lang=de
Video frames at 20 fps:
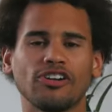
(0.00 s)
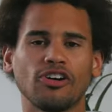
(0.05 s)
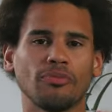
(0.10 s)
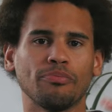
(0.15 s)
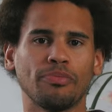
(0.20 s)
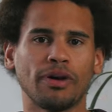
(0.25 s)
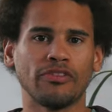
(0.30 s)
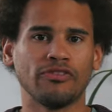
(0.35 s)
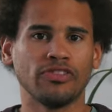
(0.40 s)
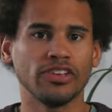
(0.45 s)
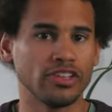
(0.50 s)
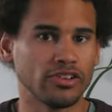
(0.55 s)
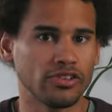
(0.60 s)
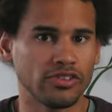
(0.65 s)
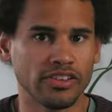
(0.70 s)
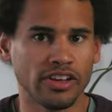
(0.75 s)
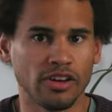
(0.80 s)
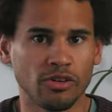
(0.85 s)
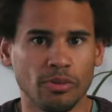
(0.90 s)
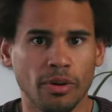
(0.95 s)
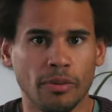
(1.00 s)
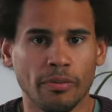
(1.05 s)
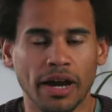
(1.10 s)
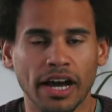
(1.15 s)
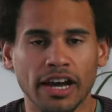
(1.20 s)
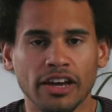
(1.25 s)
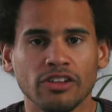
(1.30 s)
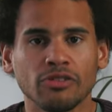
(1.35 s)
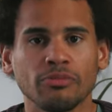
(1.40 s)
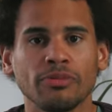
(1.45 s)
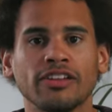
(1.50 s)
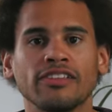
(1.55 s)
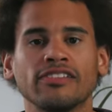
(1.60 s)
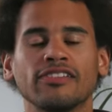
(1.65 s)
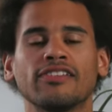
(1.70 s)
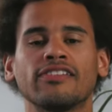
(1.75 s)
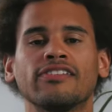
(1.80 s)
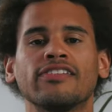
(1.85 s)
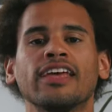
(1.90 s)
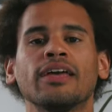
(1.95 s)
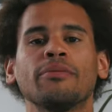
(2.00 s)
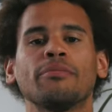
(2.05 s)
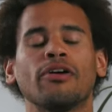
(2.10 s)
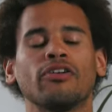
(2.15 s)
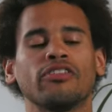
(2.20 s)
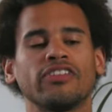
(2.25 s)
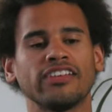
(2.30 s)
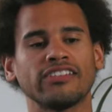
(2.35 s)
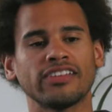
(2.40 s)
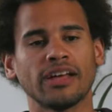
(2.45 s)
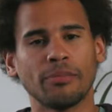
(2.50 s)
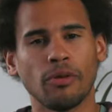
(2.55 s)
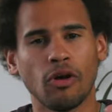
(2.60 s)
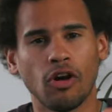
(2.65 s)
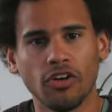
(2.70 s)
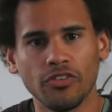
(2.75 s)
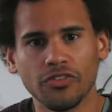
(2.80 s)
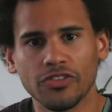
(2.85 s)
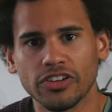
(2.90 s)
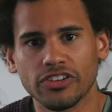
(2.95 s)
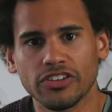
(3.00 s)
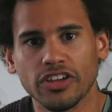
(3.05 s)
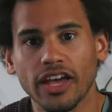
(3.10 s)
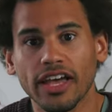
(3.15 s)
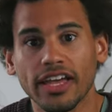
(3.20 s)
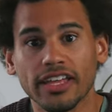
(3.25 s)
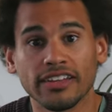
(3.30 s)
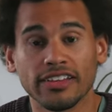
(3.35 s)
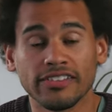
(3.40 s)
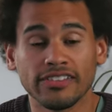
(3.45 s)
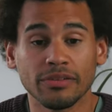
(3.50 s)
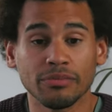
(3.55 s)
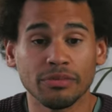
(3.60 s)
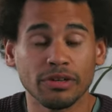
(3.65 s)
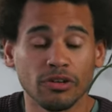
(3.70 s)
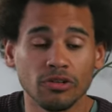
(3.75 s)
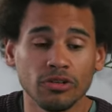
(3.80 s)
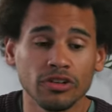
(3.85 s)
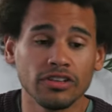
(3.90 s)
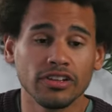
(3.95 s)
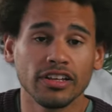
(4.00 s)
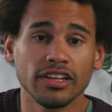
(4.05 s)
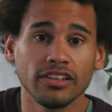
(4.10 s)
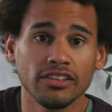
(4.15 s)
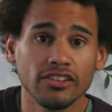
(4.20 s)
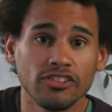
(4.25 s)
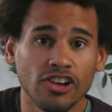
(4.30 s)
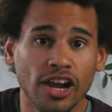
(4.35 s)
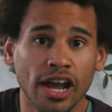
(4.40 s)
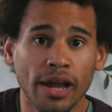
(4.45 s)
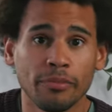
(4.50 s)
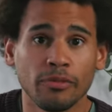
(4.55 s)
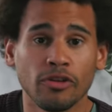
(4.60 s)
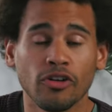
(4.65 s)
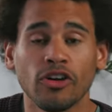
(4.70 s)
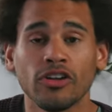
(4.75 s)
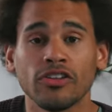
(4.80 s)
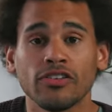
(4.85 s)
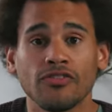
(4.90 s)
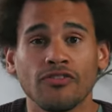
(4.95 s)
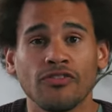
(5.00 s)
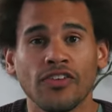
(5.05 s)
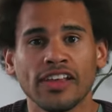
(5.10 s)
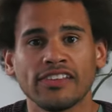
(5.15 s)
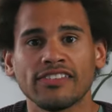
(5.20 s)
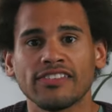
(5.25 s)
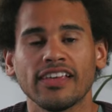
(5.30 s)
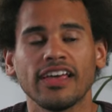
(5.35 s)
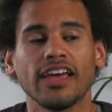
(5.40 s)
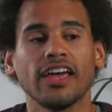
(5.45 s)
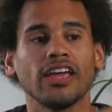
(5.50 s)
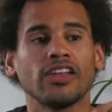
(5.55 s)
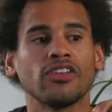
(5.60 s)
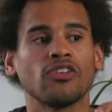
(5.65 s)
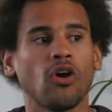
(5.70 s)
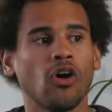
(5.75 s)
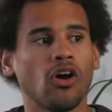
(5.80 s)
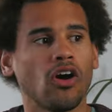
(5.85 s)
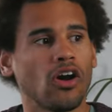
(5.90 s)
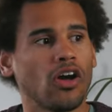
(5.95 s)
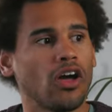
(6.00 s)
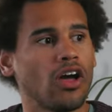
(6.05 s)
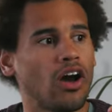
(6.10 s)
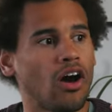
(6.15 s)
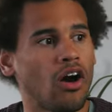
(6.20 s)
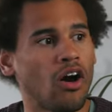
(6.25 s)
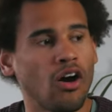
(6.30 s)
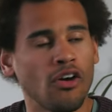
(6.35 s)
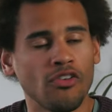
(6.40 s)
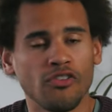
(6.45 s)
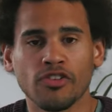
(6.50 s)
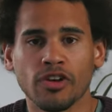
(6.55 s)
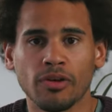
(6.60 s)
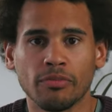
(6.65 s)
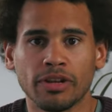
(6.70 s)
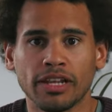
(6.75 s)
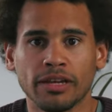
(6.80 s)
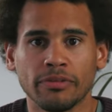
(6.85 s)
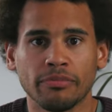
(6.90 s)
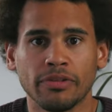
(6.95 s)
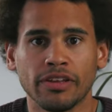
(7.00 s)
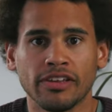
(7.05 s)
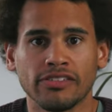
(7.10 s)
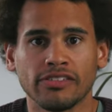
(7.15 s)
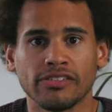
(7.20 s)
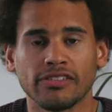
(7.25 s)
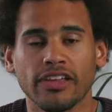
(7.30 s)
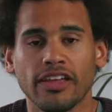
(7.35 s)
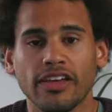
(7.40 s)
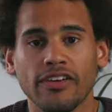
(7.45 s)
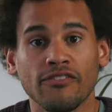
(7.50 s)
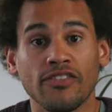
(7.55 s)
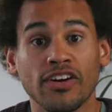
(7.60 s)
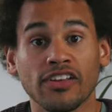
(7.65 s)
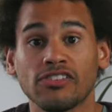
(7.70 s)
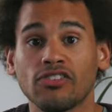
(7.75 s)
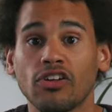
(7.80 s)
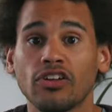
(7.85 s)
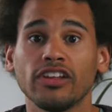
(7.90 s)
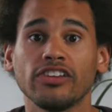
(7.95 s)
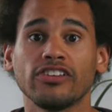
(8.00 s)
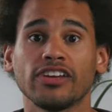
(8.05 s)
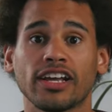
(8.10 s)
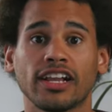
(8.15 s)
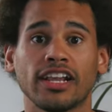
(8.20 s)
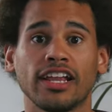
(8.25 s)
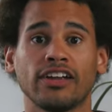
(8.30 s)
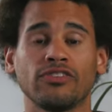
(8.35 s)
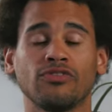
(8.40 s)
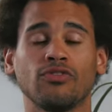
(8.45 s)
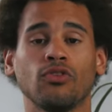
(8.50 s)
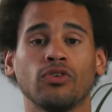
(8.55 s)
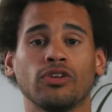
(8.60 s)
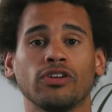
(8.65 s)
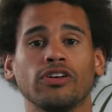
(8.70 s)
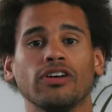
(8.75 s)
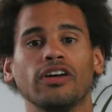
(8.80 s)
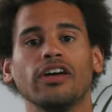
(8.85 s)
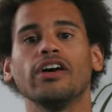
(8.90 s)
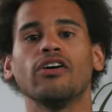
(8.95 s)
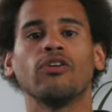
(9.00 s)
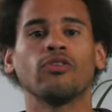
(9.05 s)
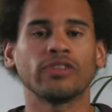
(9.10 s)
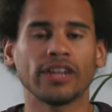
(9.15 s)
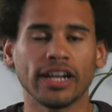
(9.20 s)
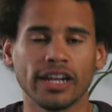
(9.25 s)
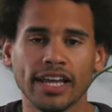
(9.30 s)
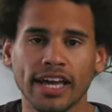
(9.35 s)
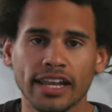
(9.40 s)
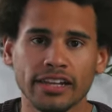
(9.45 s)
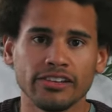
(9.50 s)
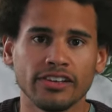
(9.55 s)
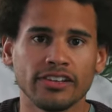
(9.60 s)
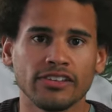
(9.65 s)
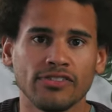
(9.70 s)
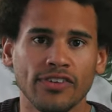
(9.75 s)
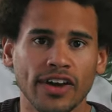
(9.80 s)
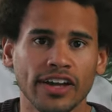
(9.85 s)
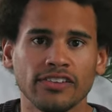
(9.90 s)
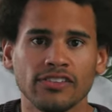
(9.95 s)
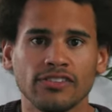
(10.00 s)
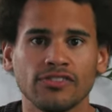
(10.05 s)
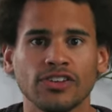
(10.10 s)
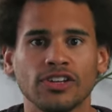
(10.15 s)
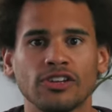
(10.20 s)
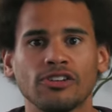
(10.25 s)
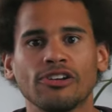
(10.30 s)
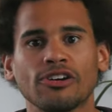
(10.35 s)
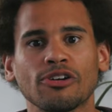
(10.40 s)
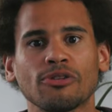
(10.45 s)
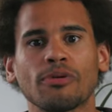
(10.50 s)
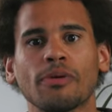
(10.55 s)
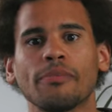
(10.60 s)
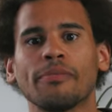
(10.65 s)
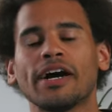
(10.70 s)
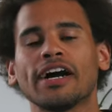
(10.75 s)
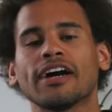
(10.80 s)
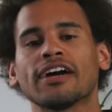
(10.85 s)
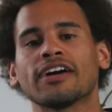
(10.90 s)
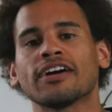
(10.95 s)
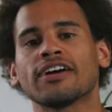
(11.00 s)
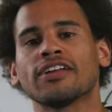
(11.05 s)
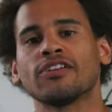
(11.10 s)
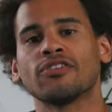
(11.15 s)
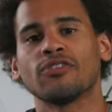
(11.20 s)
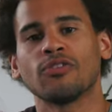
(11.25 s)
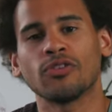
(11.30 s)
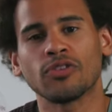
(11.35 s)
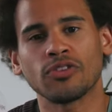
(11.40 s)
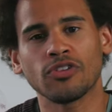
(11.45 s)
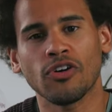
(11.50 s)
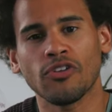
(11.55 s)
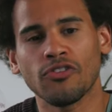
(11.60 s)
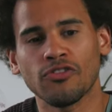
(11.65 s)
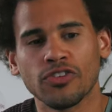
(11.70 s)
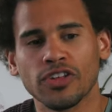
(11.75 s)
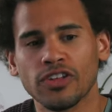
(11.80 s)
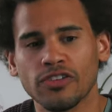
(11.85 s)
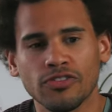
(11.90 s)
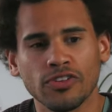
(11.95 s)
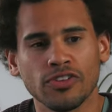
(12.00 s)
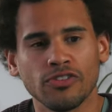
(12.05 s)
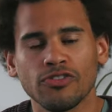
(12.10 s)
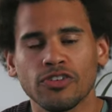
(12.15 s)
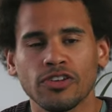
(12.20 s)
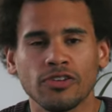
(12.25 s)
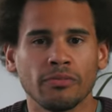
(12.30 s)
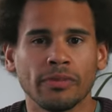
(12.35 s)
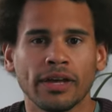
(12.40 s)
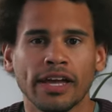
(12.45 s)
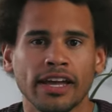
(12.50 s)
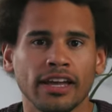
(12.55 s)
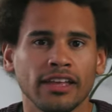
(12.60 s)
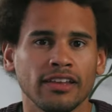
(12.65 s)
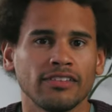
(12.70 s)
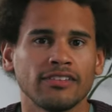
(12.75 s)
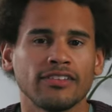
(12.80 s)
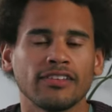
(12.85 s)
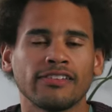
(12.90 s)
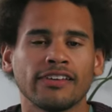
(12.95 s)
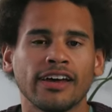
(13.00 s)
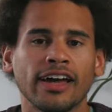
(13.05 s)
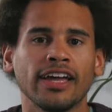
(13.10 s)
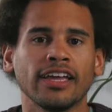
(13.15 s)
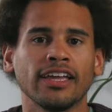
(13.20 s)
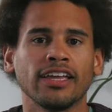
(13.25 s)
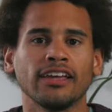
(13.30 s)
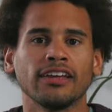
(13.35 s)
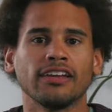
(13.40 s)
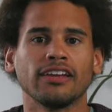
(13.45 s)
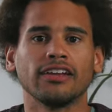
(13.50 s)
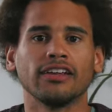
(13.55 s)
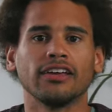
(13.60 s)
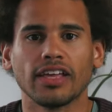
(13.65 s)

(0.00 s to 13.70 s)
noch ein paar Videos darüber machen, über dieses Thema und deshalb hoffe ich, dass ihr mir unten hinschreiben könnt, was noch offen geblieben ist, was noch nicht erklärt wurde. Und dann kann ich ein zweites Video darüber machen und noch viel, viel, viel mehr ins Detail gehen.